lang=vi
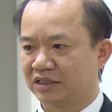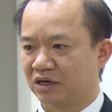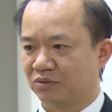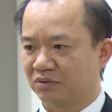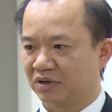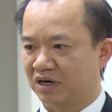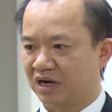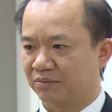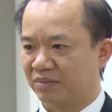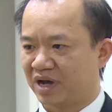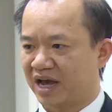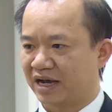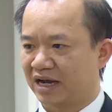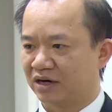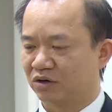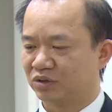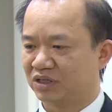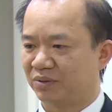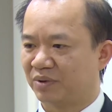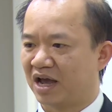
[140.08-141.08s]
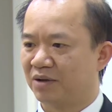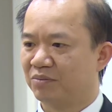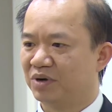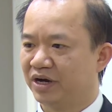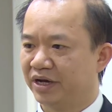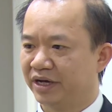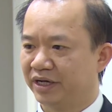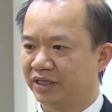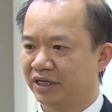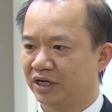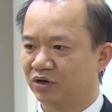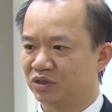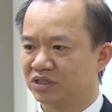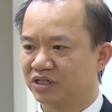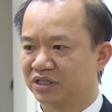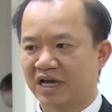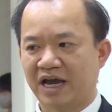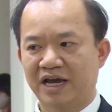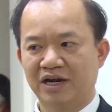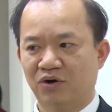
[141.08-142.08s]
Trong năm 2020 thì có
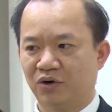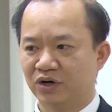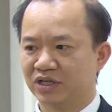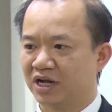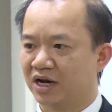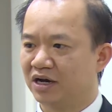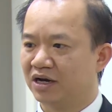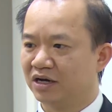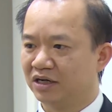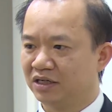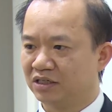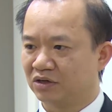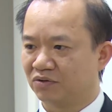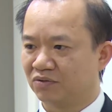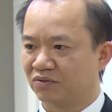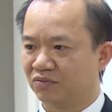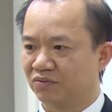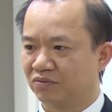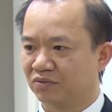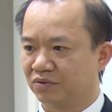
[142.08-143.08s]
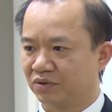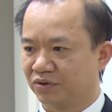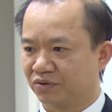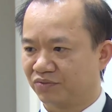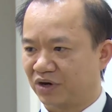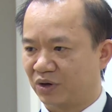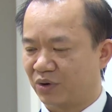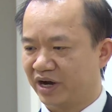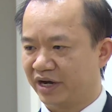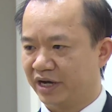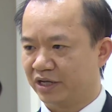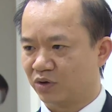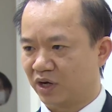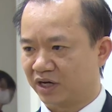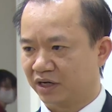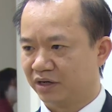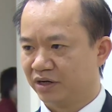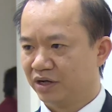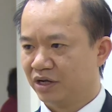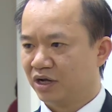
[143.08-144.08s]
sự thay đổi rất là lớn trong văn hóa nghệ
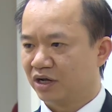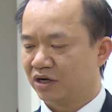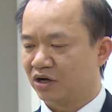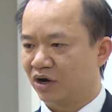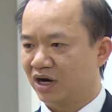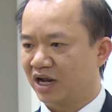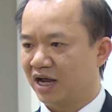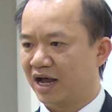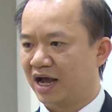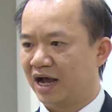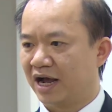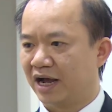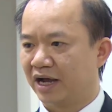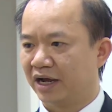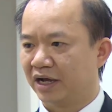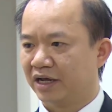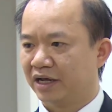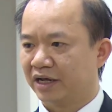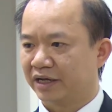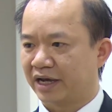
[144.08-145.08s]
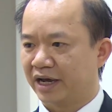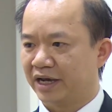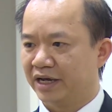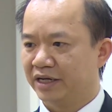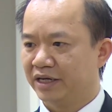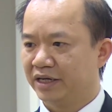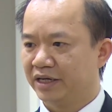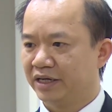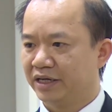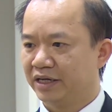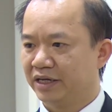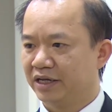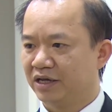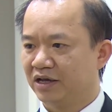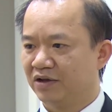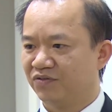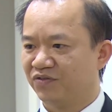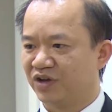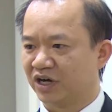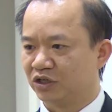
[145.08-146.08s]
thuật. Đó là cái
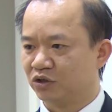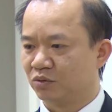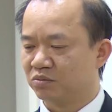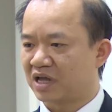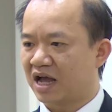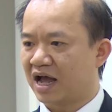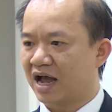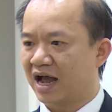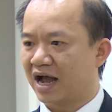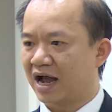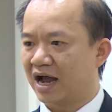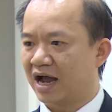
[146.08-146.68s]
việc chúng ta